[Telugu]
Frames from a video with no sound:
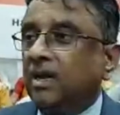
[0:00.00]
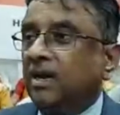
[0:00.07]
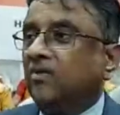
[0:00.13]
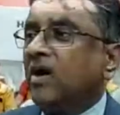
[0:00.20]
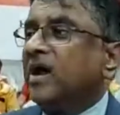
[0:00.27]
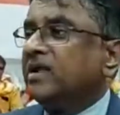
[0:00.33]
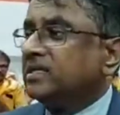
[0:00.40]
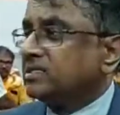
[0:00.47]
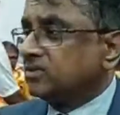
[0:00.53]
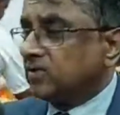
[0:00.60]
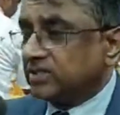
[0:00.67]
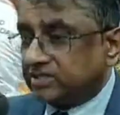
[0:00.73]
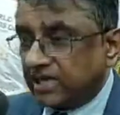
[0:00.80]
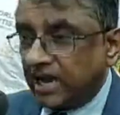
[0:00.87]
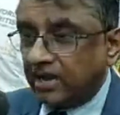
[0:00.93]

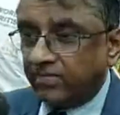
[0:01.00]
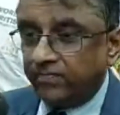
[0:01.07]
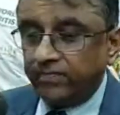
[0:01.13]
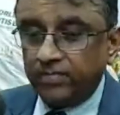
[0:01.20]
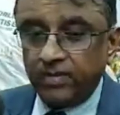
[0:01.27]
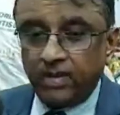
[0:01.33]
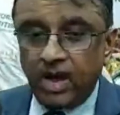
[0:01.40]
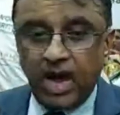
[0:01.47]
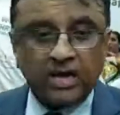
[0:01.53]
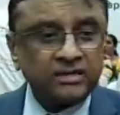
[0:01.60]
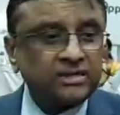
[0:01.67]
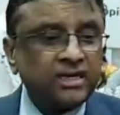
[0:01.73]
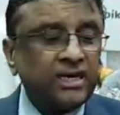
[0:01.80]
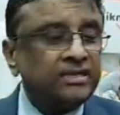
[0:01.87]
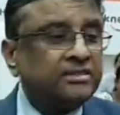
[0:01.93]
నివారించవచ్చా
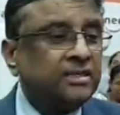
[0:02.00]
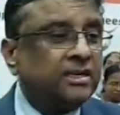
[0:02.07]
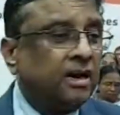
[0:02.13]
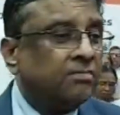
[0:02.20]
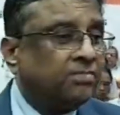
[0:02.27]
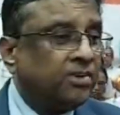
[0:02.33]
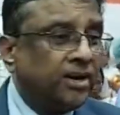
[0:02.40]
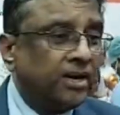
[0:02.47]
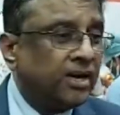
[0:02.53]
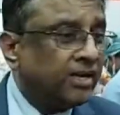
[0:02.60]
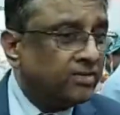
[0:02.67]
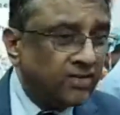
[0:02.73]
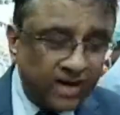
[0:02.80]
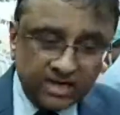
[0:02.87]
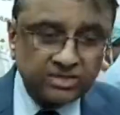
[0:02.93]
ఆర్థరైటిస్ని కంప్లీట్గా
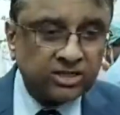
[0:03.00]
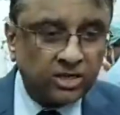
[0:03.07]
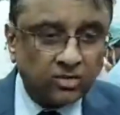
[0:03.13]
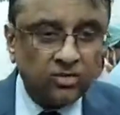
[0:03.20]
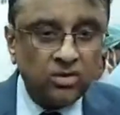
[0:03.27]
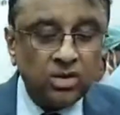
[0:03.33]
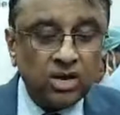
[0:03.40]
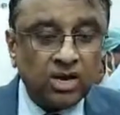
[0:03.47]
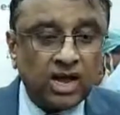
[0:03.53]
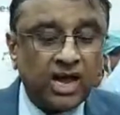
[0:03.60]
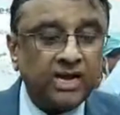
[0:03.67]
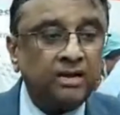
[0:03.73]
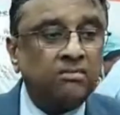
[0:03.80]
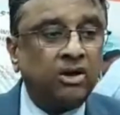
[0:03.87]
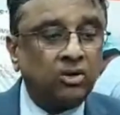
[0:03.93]
నివారించలేం
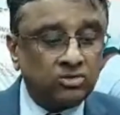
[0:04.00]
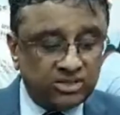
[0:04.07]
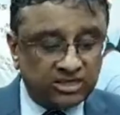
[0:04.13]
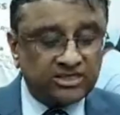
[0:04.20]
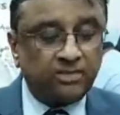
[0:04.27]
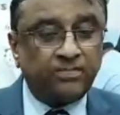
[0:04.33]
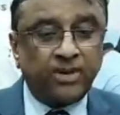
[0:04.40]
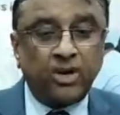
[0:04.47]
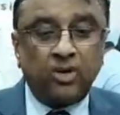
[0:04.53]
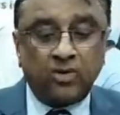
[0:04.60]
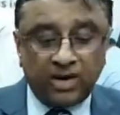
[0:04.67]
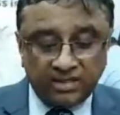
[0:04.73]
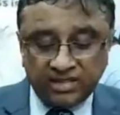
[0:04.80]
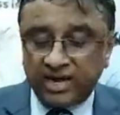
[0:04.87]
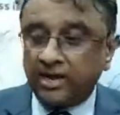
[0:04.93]
కానీ మనం చేసే పనుల
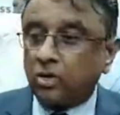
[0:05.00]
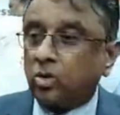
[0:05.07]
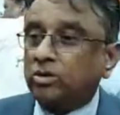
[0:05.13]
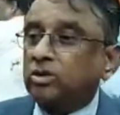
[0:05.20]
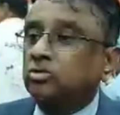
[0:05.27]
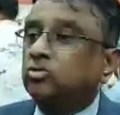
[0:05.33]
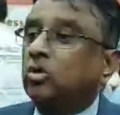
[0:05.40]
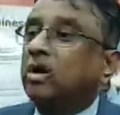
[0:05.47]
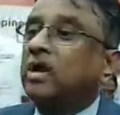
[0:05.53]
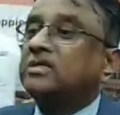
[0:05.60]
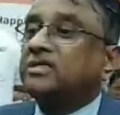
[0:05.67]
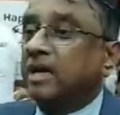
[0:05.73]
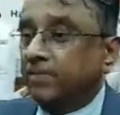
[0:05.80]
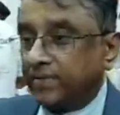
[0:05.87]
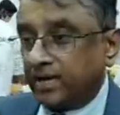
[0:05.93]
వల్ల దాన్ని కొంత దూరాన్ని
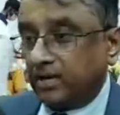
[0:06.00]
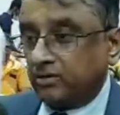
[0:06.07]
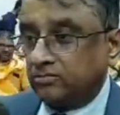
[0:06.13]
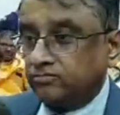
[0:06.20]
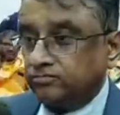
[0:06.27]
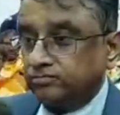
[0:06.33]
జరపగలం